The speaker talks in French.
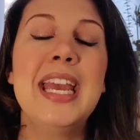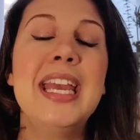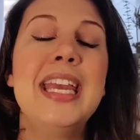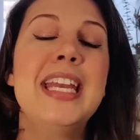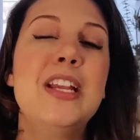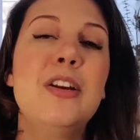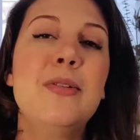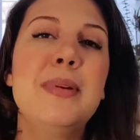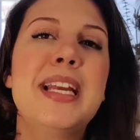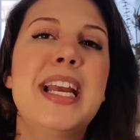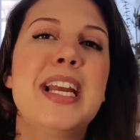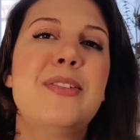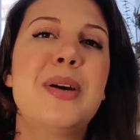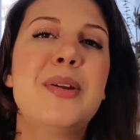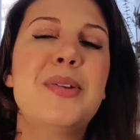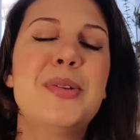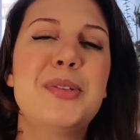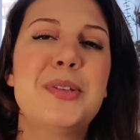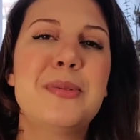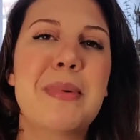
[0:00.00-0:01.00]
Il est
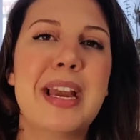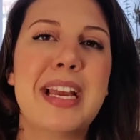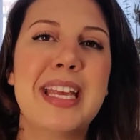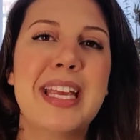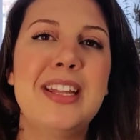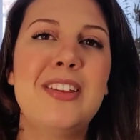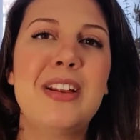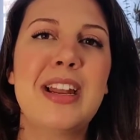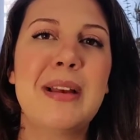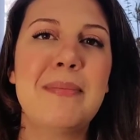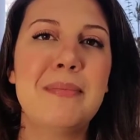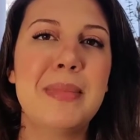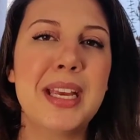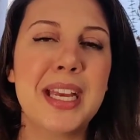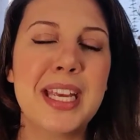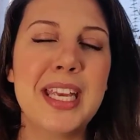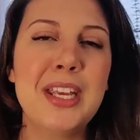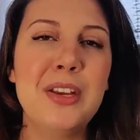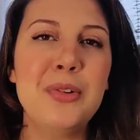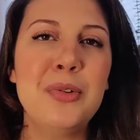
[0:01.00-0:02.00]
obligatoire de se marier dans la
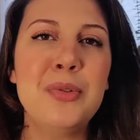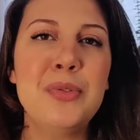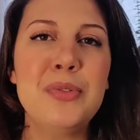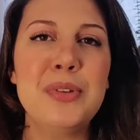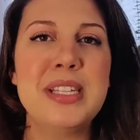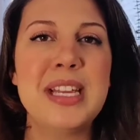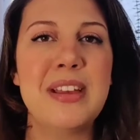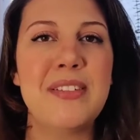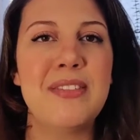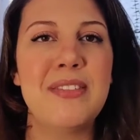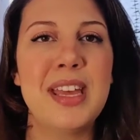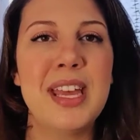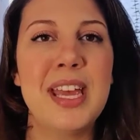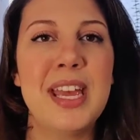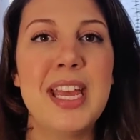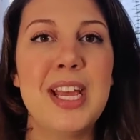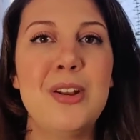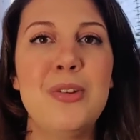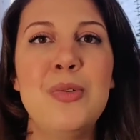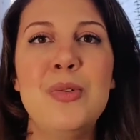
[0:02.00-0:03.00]
mairie où vous
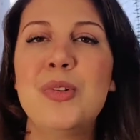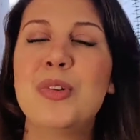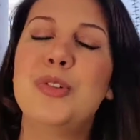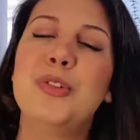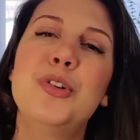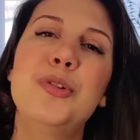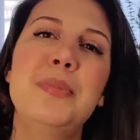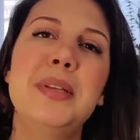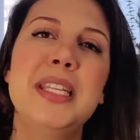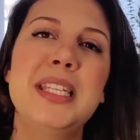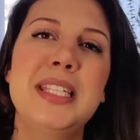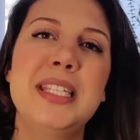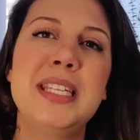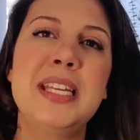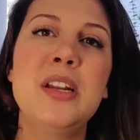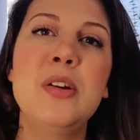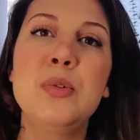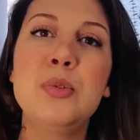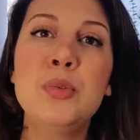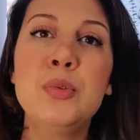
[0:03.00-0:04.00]
avez élu
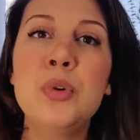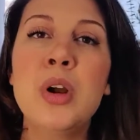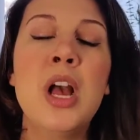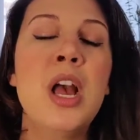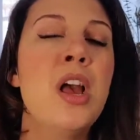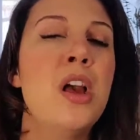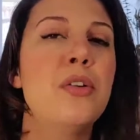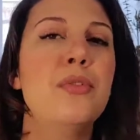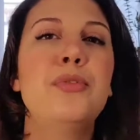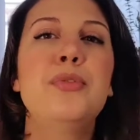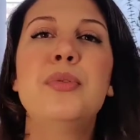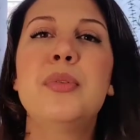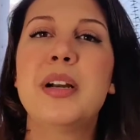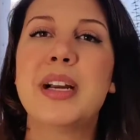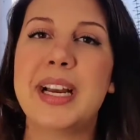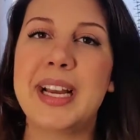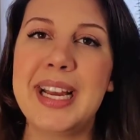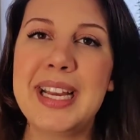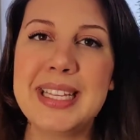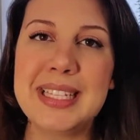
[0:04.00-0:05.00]
domicile où vous
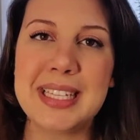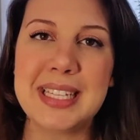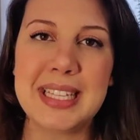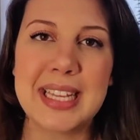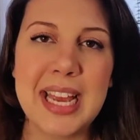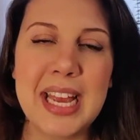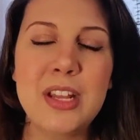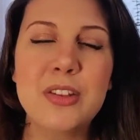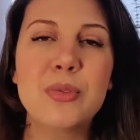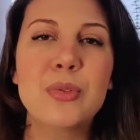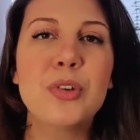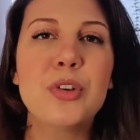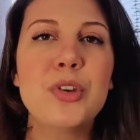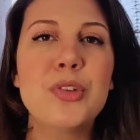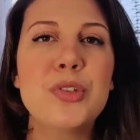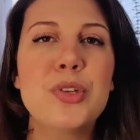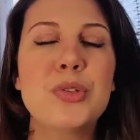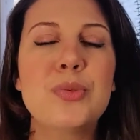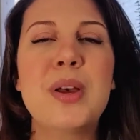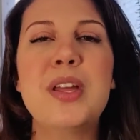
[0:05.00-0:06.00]
résidez, donc que
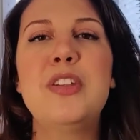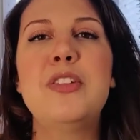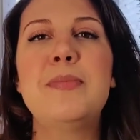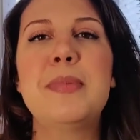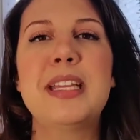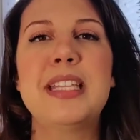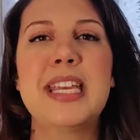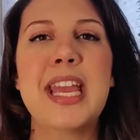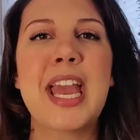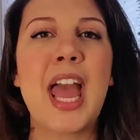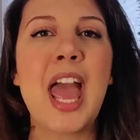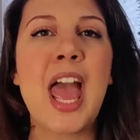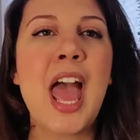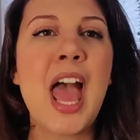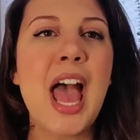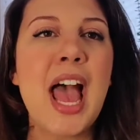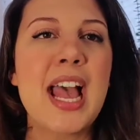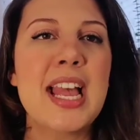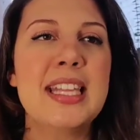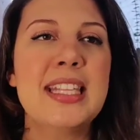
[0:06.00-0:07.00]
ce soit de manière
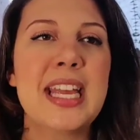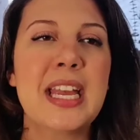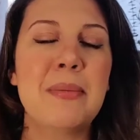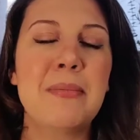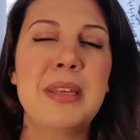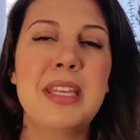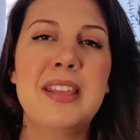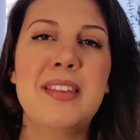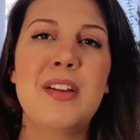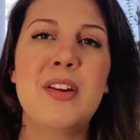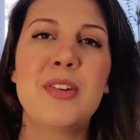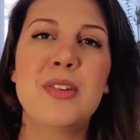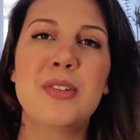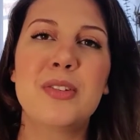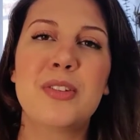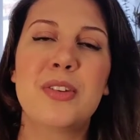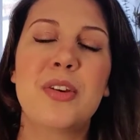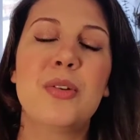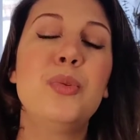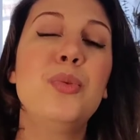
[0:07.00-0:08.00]

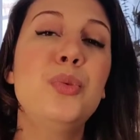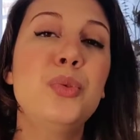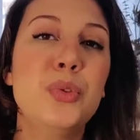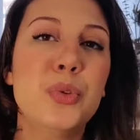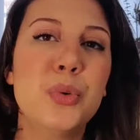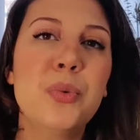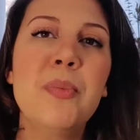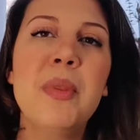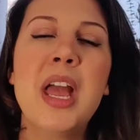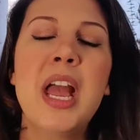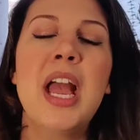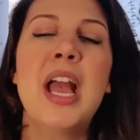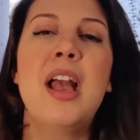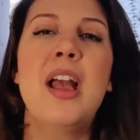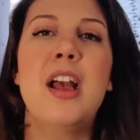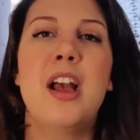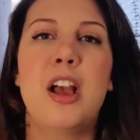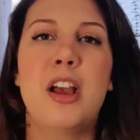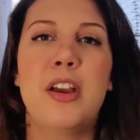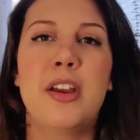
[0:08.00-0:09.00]
intermittente ou non,
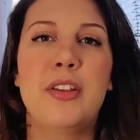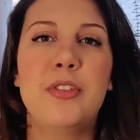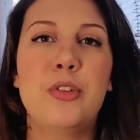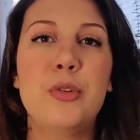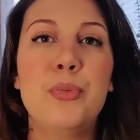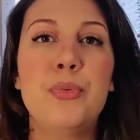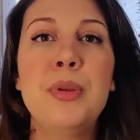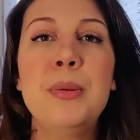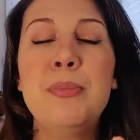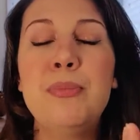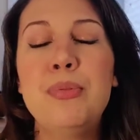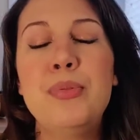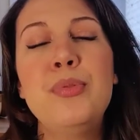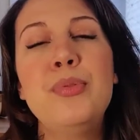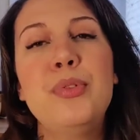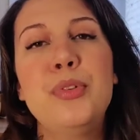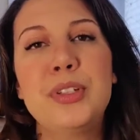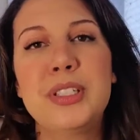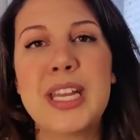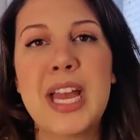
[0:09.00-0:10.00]
euh, depuis
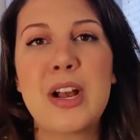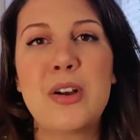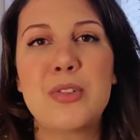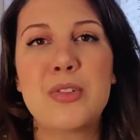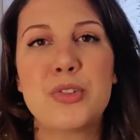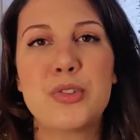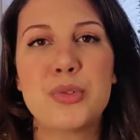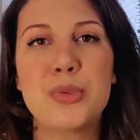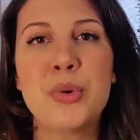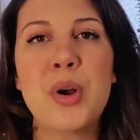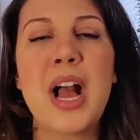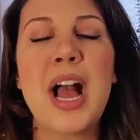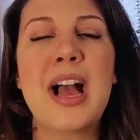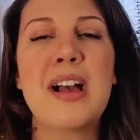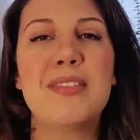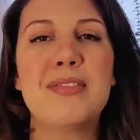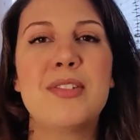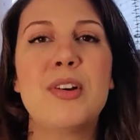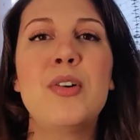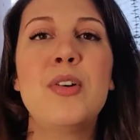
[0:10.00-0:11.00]
plus de 40 jours
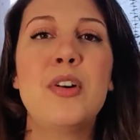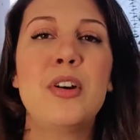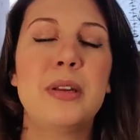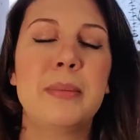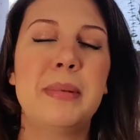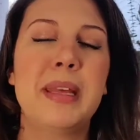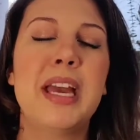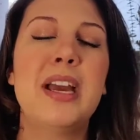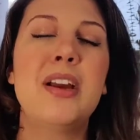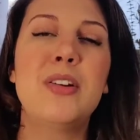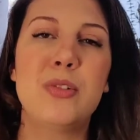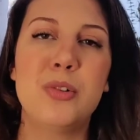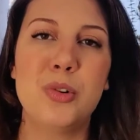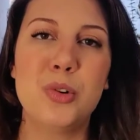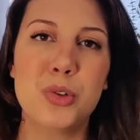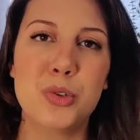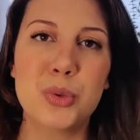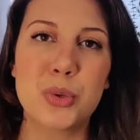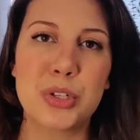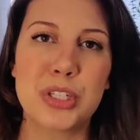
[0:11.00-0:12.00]
avant eh bien,
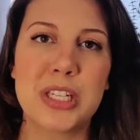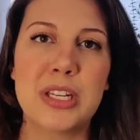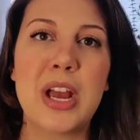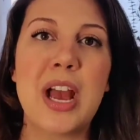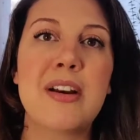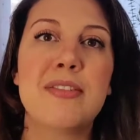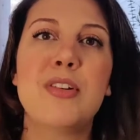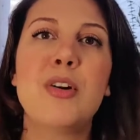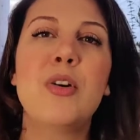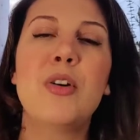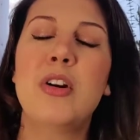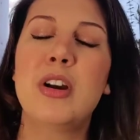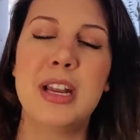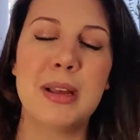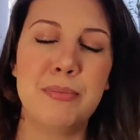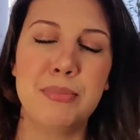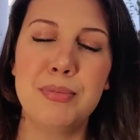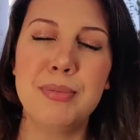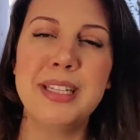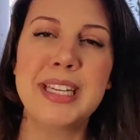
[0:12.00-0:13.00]
le jour J, avant euh,
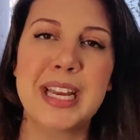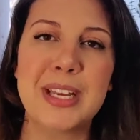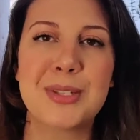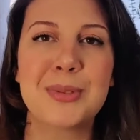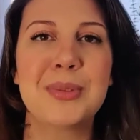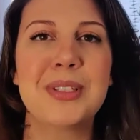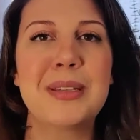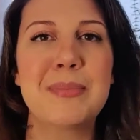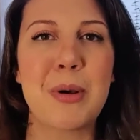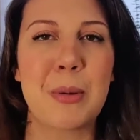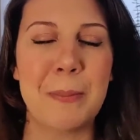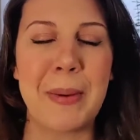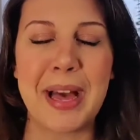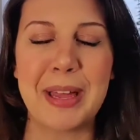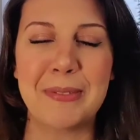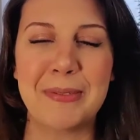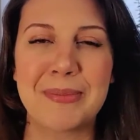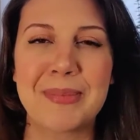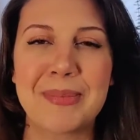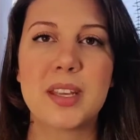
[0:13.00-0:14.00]
la publication des bancs,
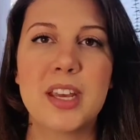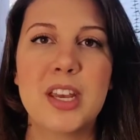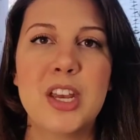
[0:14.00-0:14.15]
pardon.